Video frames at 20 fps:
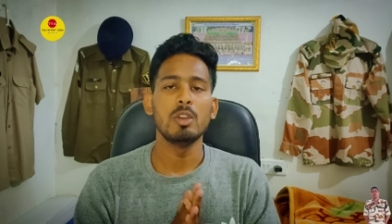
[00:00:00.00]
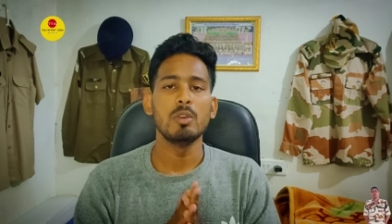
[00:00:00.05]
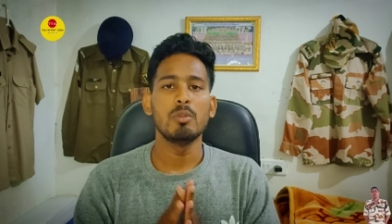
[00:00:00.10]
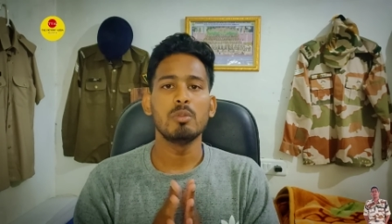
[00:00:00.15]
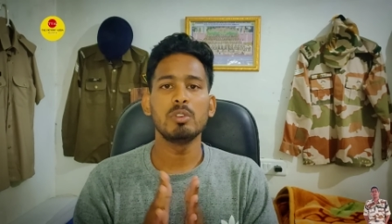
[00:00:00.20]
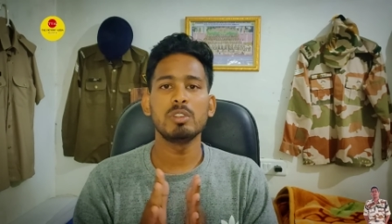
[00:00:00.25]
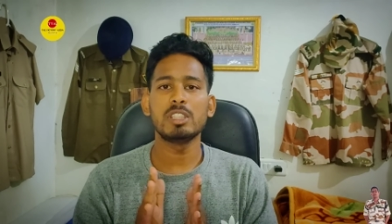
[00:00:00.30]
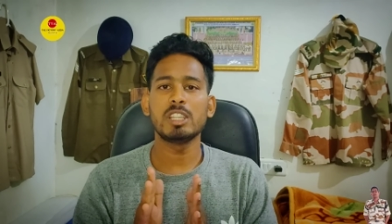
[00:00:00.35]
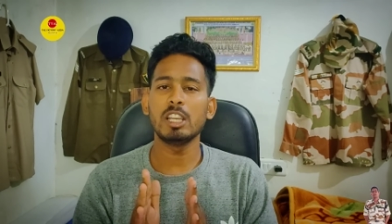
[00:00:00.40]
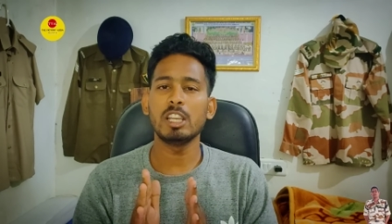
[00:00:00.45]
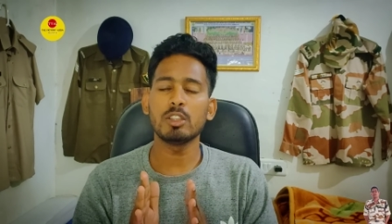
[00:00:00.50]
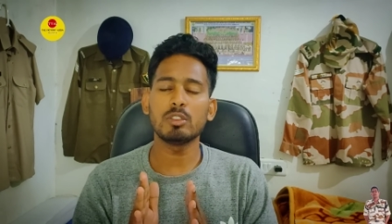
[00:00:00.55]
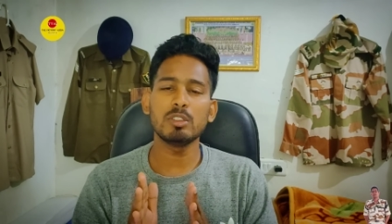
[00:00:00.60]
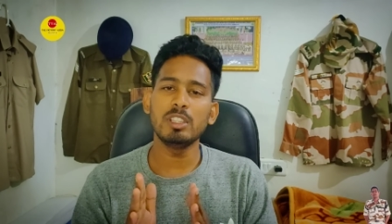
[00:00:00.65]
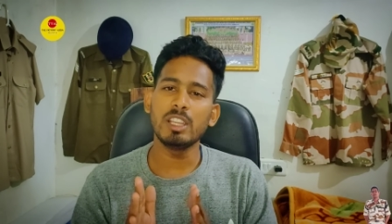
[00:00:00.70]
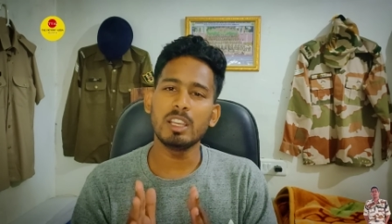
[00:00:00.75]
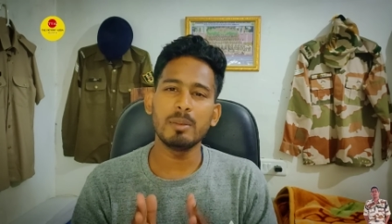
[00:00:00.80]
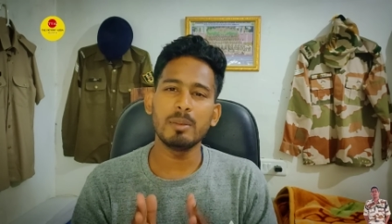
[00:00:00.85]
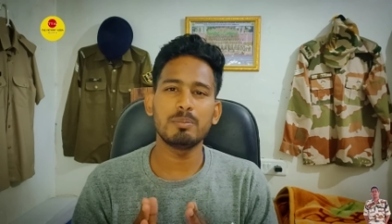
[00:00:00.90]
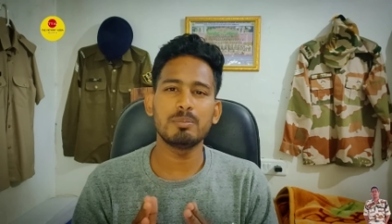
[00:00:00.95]
उनके लिए तो
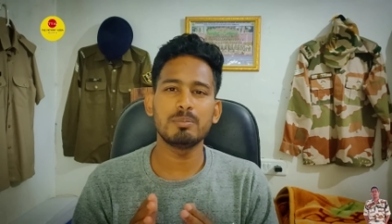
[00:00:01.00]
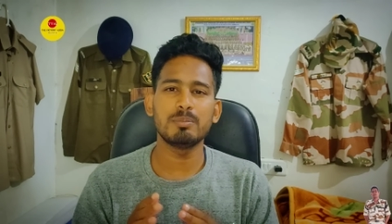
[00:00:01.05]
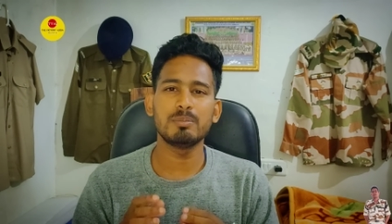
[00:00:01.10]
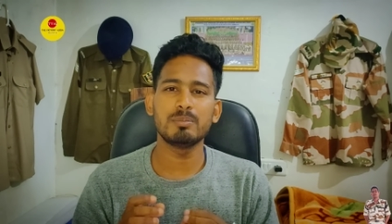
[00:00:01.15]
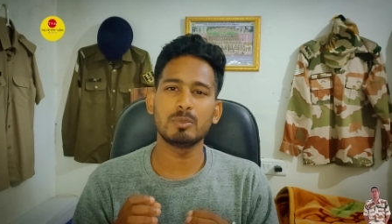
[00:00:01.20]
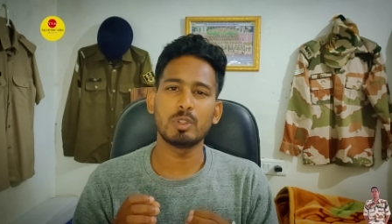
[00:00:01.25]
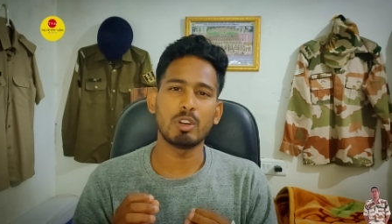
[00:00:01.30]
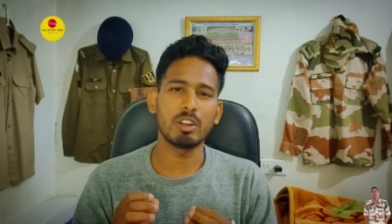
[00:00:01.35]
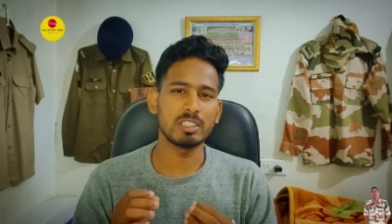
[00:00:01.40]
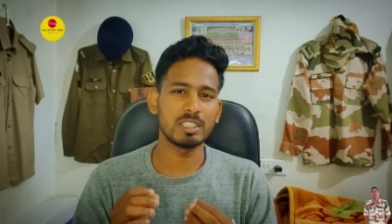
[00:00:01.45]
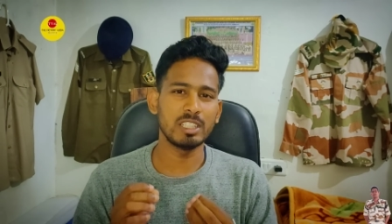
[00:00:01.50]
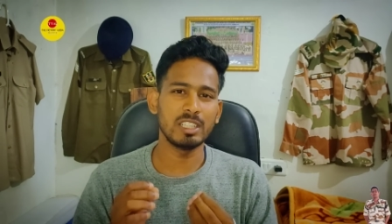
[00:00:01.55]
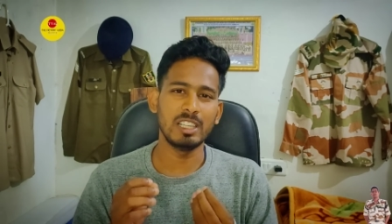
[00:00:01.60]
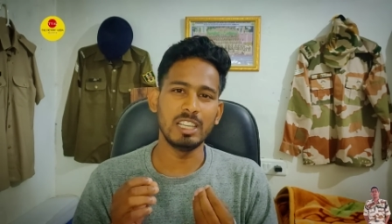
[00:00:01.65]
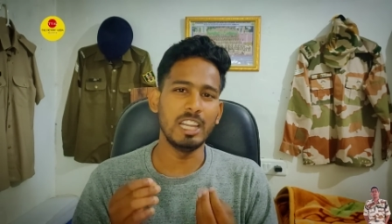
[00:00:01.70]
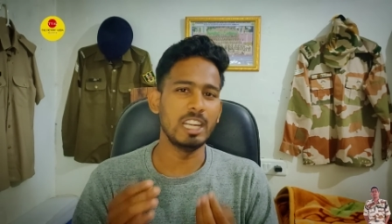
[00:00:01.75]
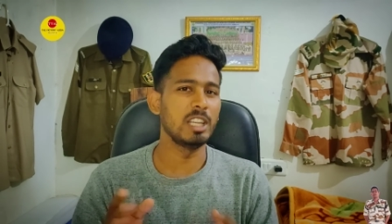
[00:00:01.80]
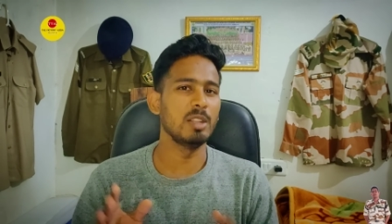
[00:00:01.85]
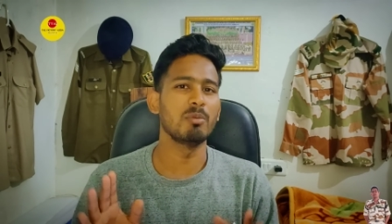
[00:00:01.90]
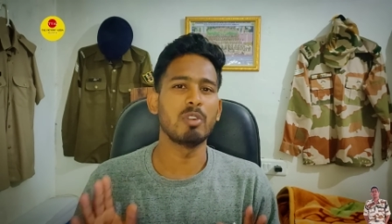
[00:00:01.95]
ये थोड़ा सा
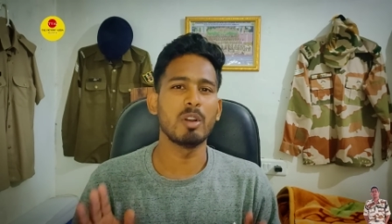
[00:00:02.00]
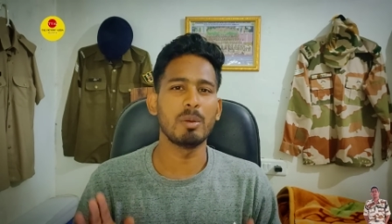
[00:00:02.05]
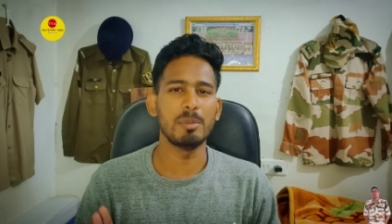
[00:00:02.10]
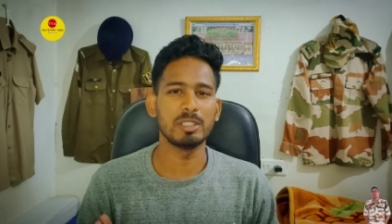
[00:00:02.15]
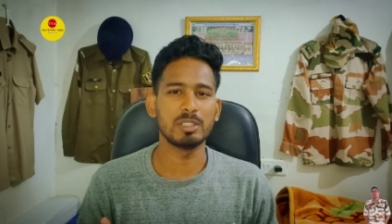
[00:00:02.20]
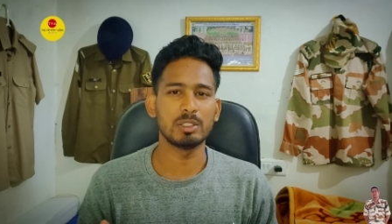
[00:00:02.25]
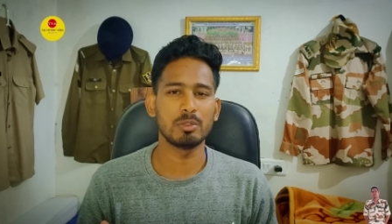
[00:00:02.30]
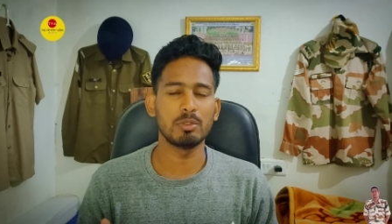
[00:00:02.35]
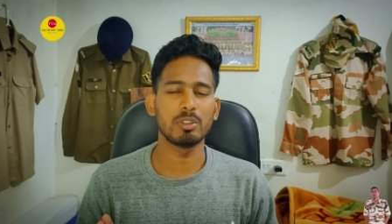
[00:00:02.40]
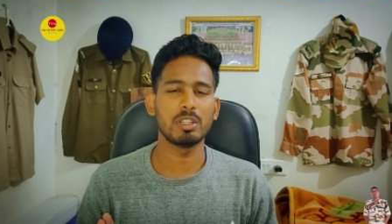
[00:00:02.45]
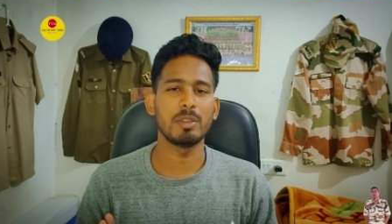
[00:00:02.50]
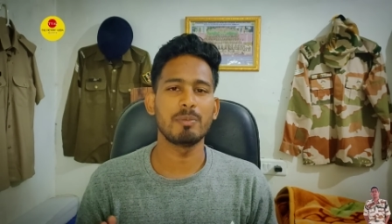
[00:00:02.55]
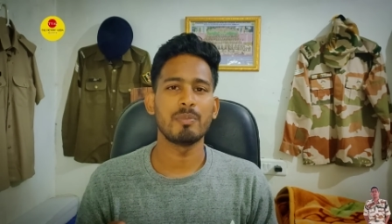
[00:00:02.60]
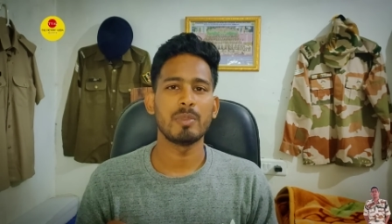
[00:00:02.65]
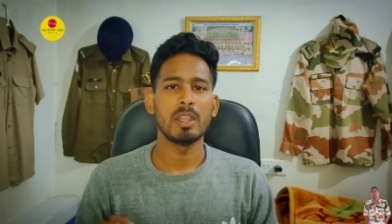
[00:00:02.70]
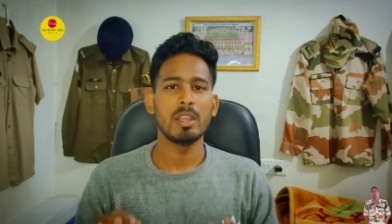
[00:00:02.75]
लेट इन्फॉर्मेशन हो गई